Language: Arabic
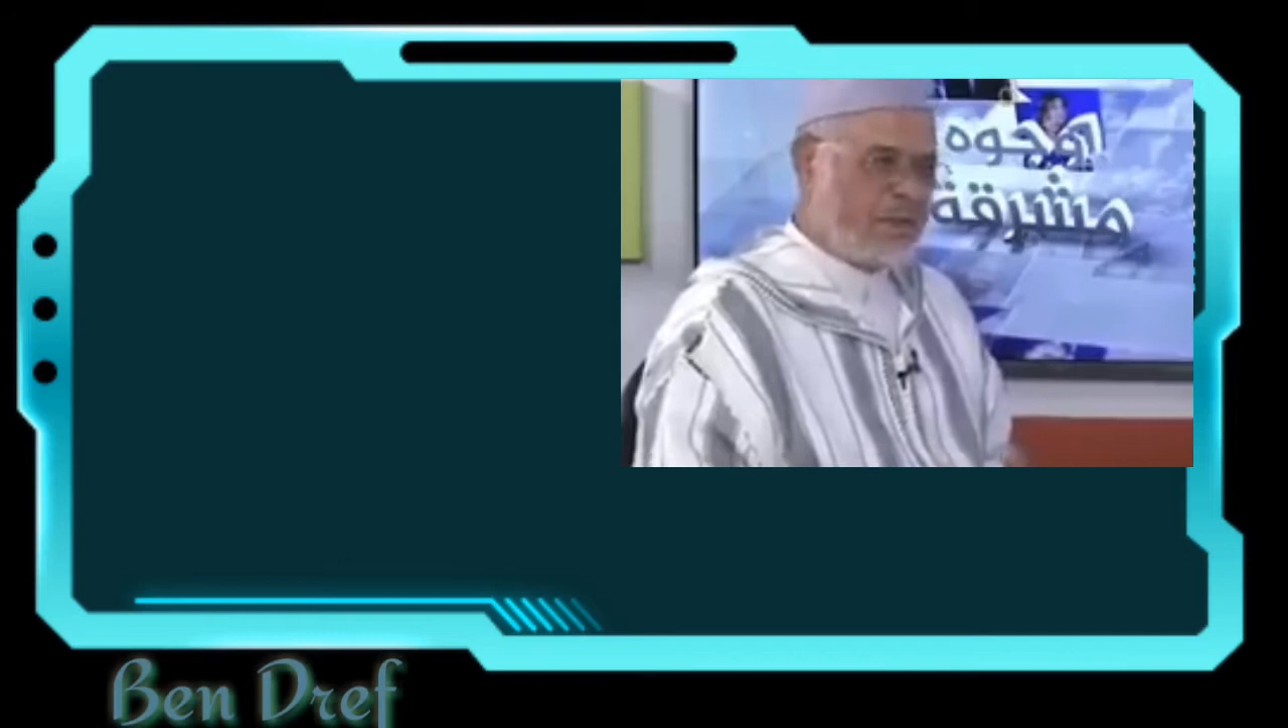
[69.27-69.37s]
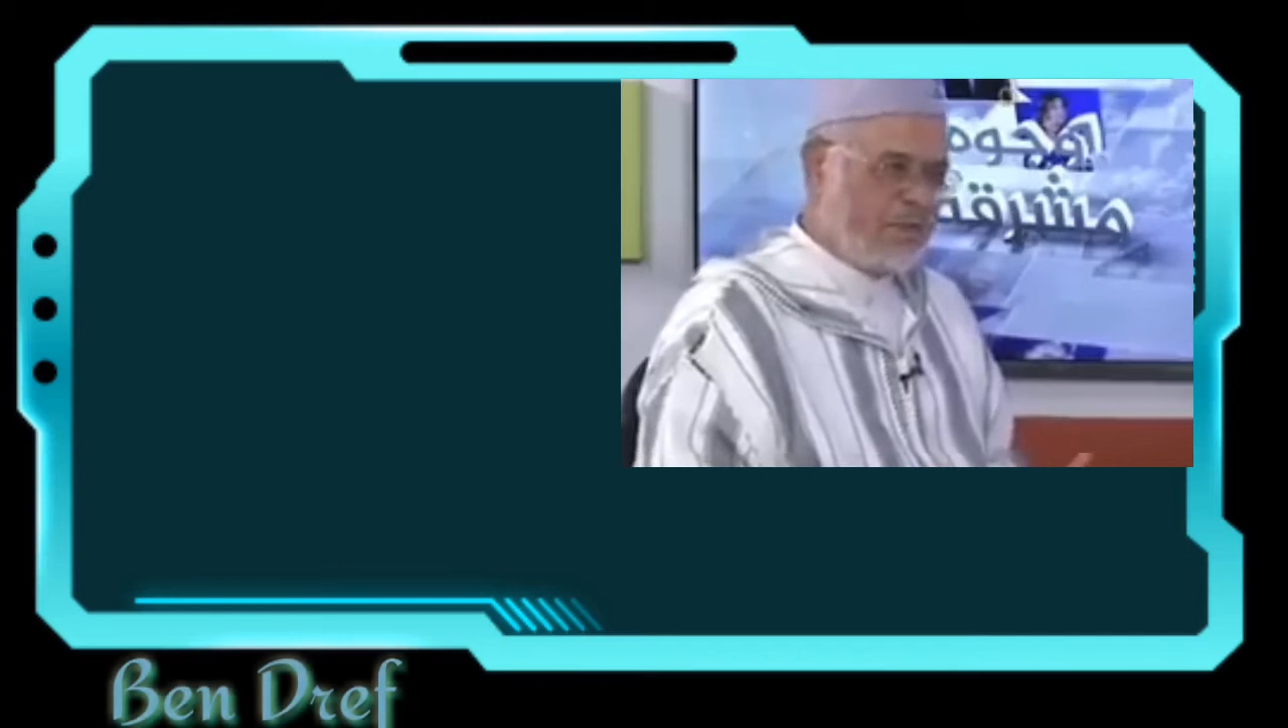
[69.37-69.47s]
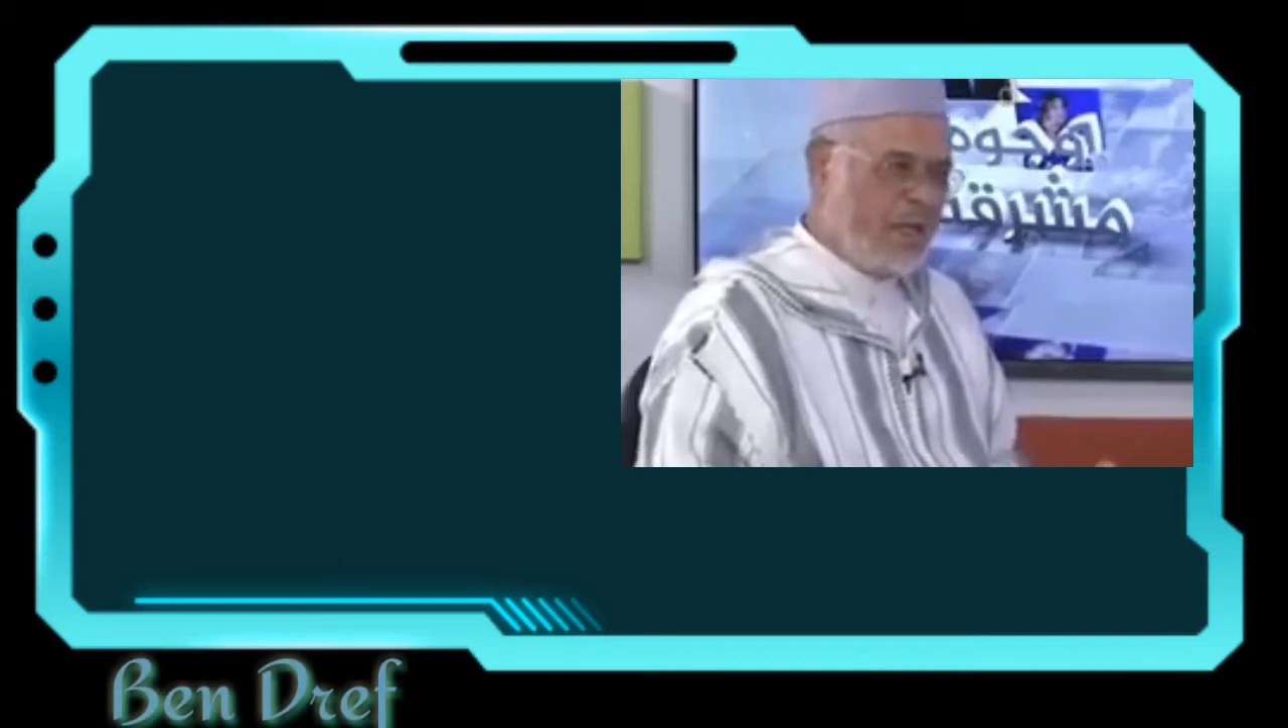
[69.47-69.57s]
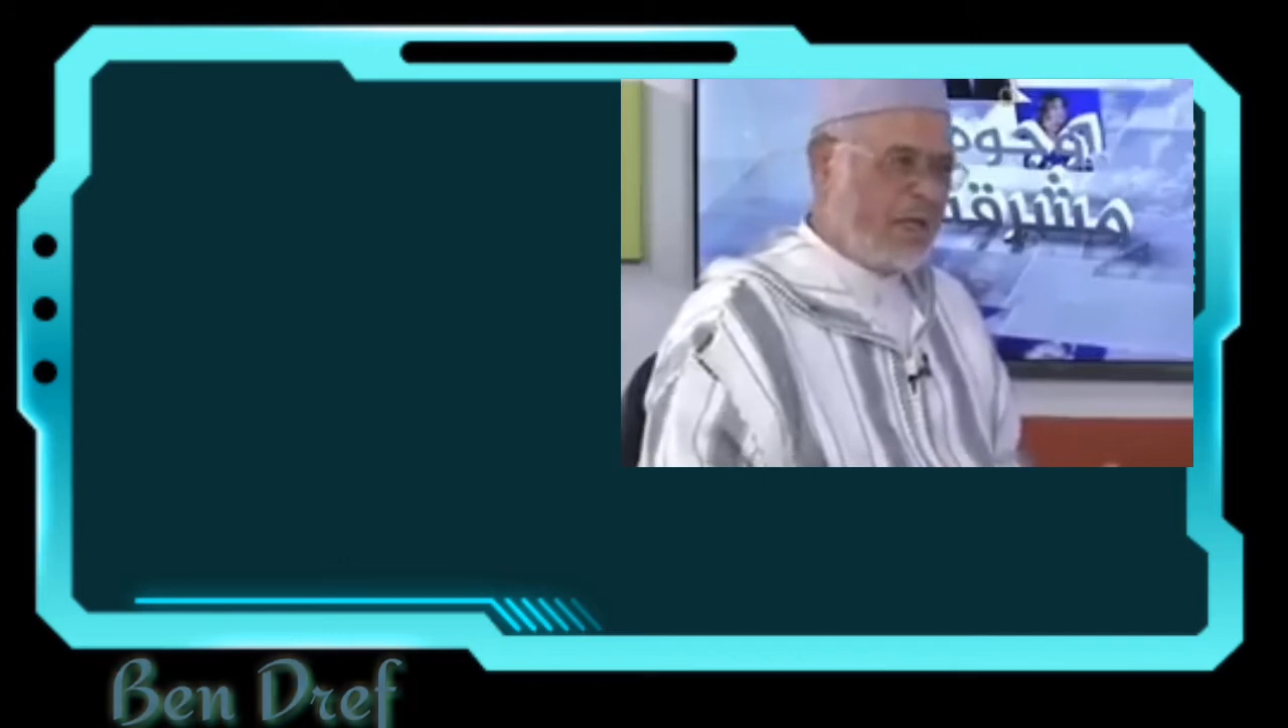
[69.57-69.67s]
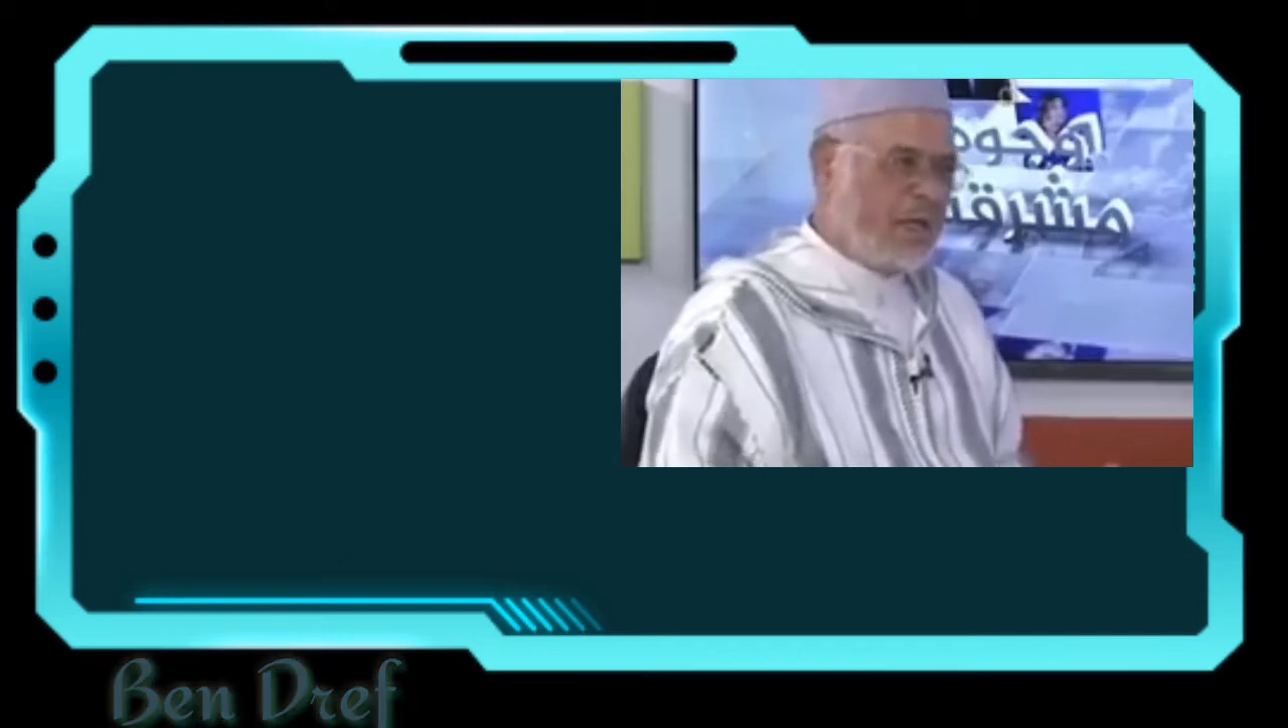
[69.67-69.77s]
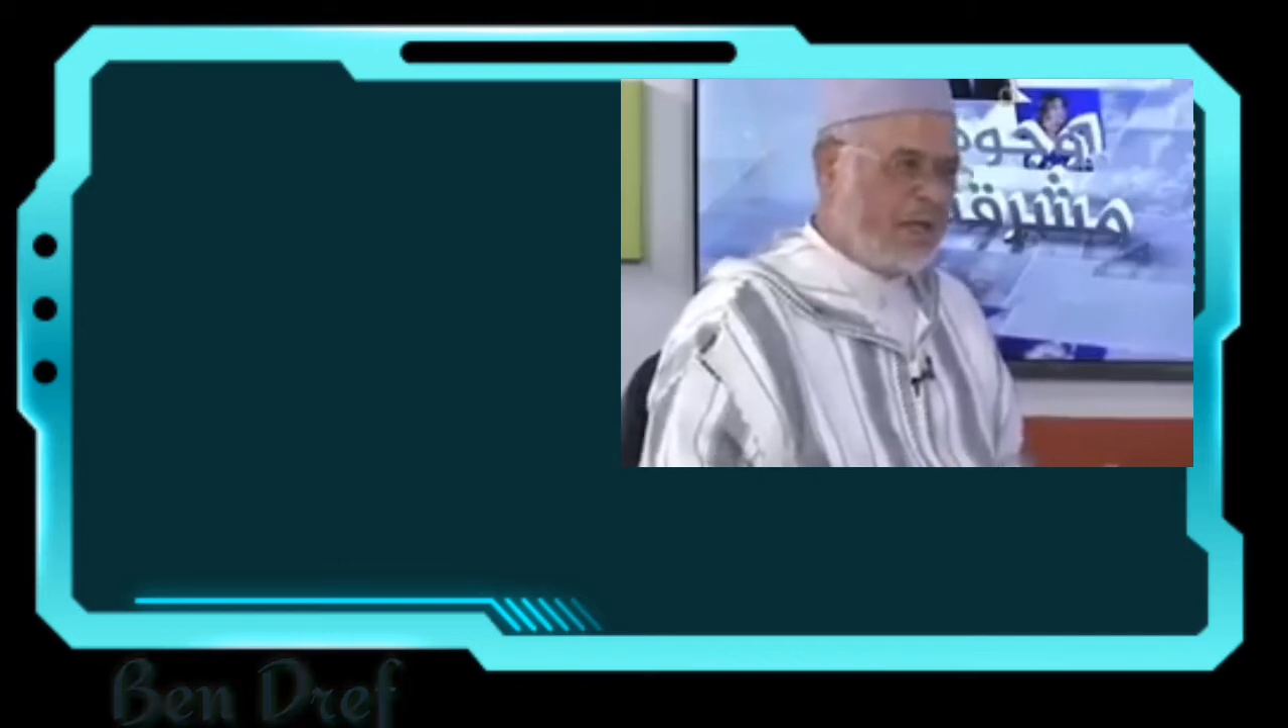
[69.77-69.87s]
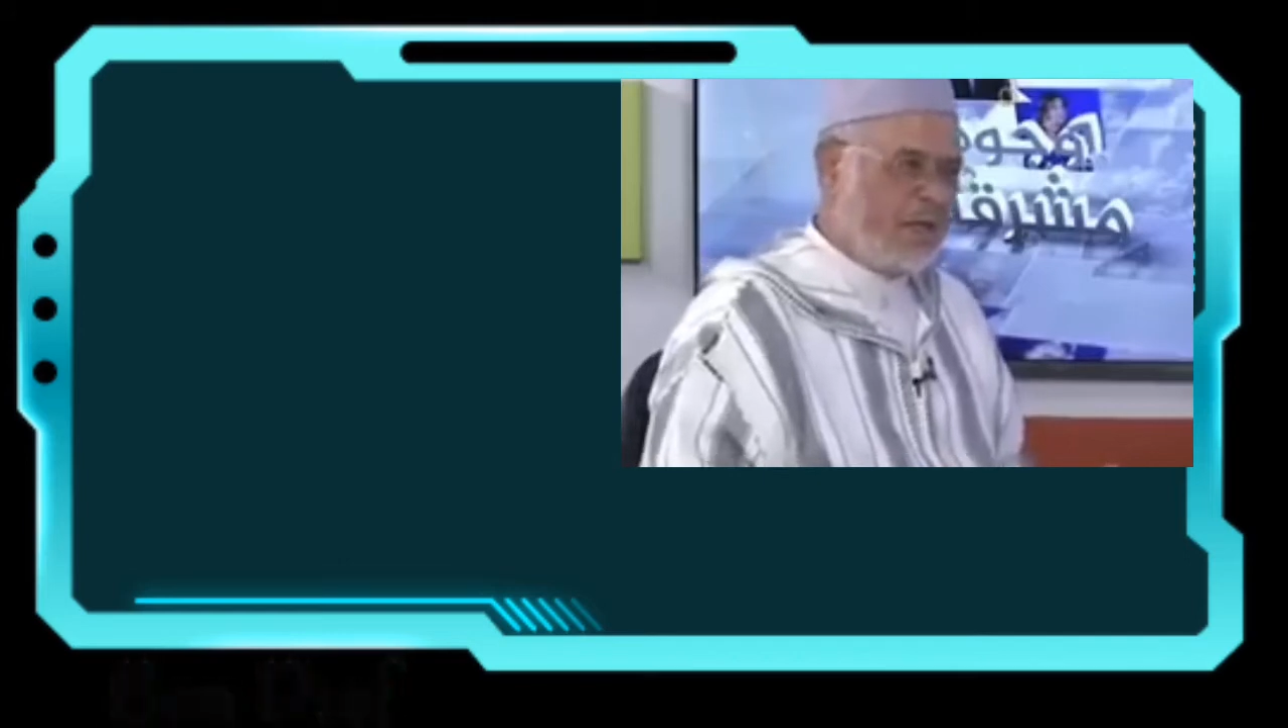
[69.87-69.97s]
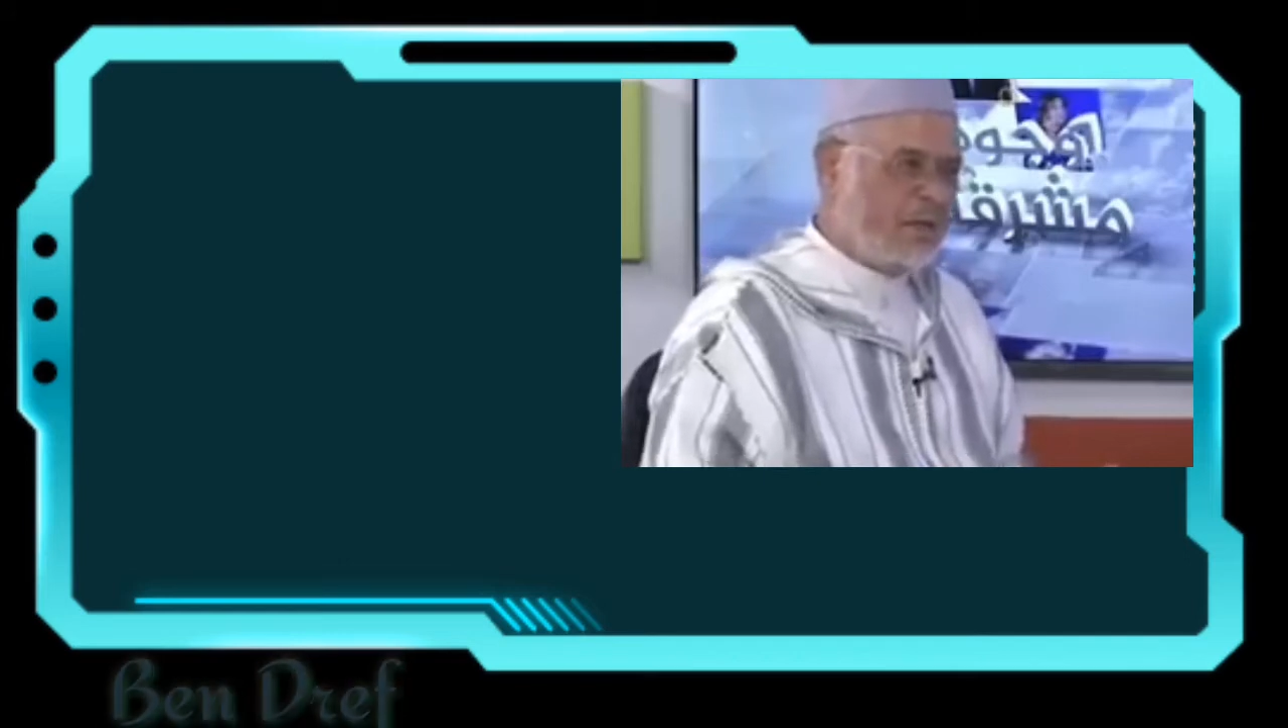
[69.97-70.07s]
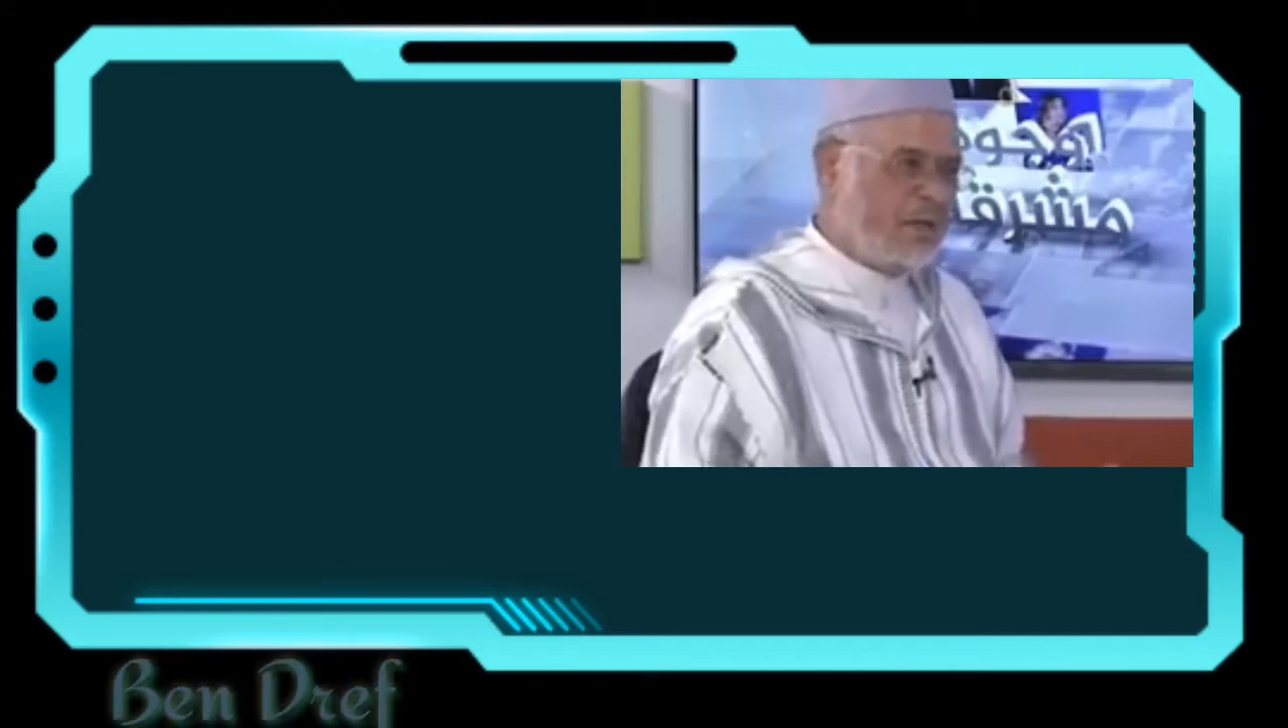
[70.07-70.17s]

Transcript: استعمارية